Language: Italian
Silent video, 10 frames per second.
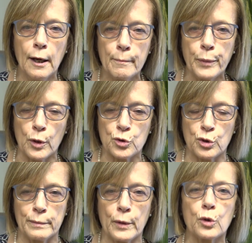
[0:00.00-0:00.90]
possono
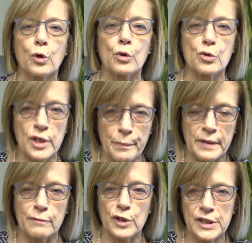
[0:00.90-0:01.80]
in modo
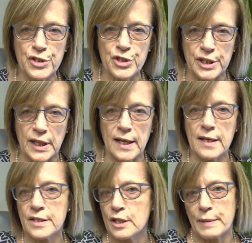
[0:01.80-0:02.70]
consapevole decidere
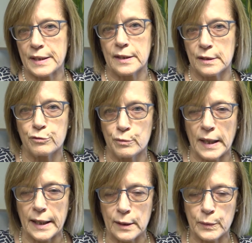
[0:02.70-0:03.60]
se smettere di fumare.